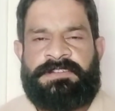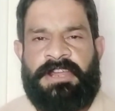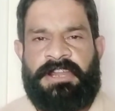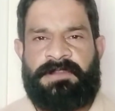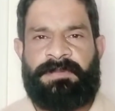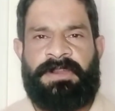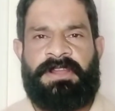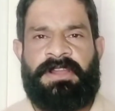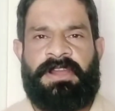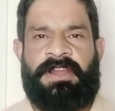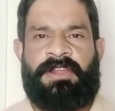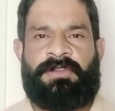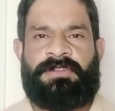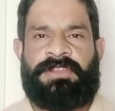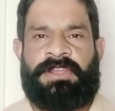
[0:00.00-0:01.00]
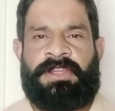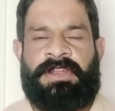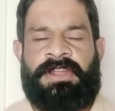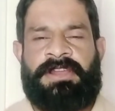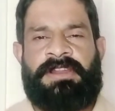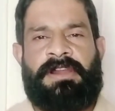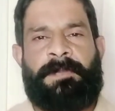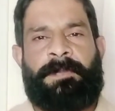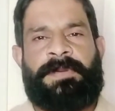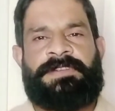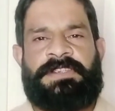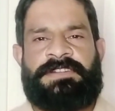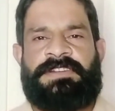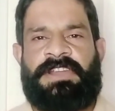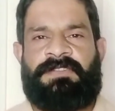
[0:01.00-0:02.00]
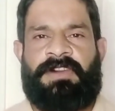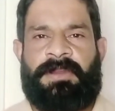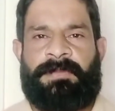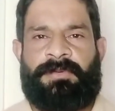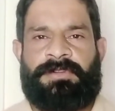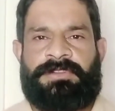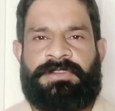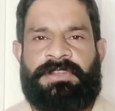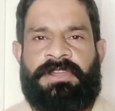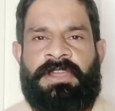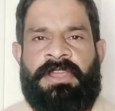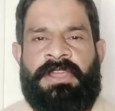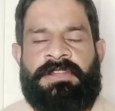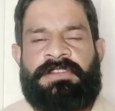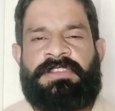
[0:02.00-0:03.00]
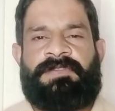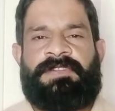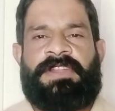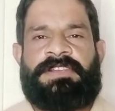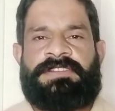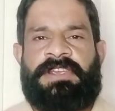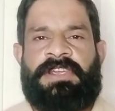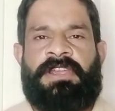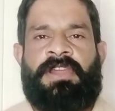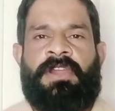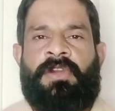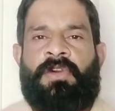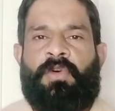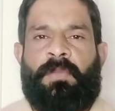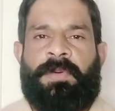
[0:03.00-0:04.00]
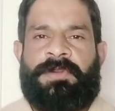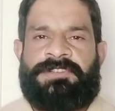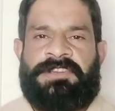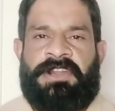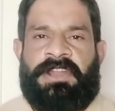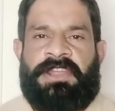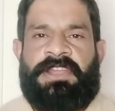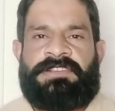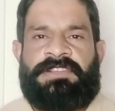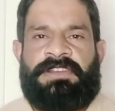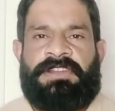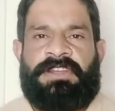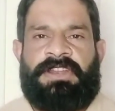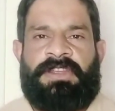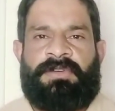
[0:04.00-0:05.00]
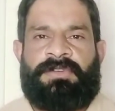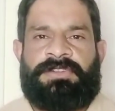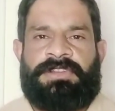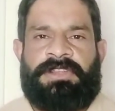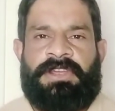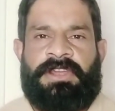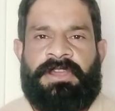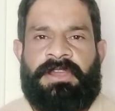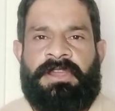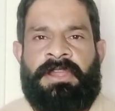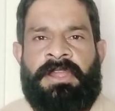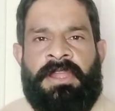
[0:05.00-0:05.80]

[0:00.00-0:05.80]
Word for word: सेट भी लगा रहे होते हैं लेकिन अपर चेस्ट नहीं डिवेल्प होती जिस वजह से ऊपर से हड्डियाँ सी निकली होती हैं